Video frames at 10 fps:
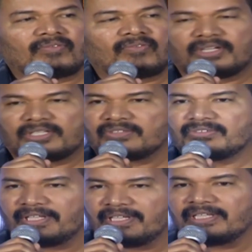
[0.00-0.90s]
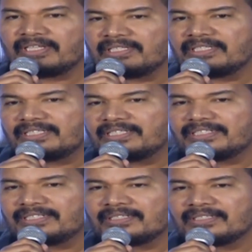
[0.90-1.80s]
ఫార్టీ సెవెన్ డిగ్రీ
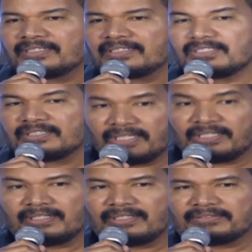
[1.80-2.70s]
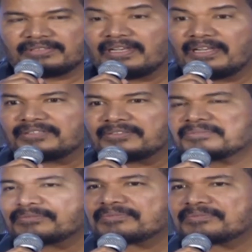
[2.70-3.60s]
సన్ సన్లైట్
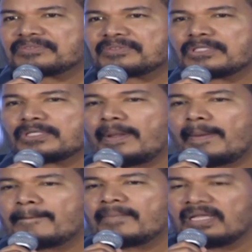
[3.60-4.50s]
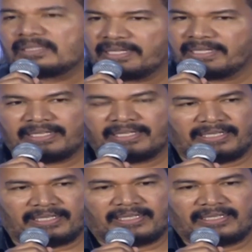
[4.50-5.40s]
అతనికి
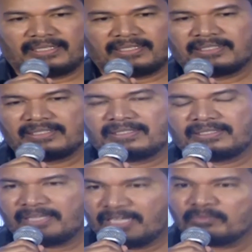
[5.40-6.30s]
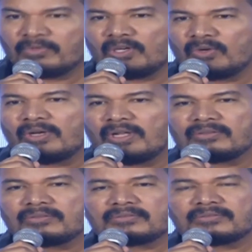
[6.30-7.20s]
ట్రీట్మెంట్లో
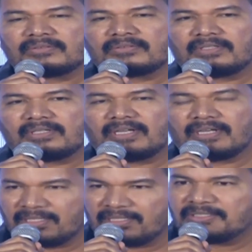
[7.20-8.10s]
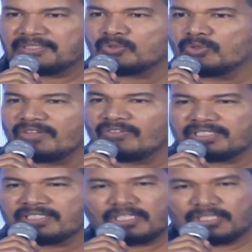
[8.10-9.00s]
ఉన్నారు అక్కడ షూటింగ్
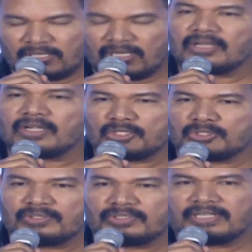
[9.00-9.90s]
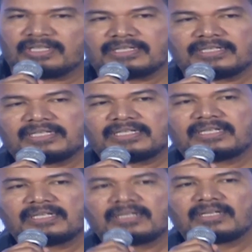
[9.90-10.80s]
వచ్చేదానికి చాలా కష్టం అక్కడ
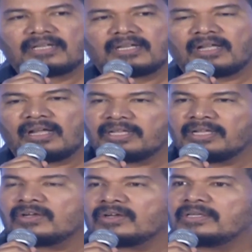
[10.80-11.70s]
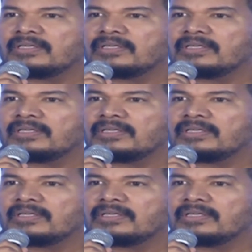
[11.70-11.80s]
కానీ ఒక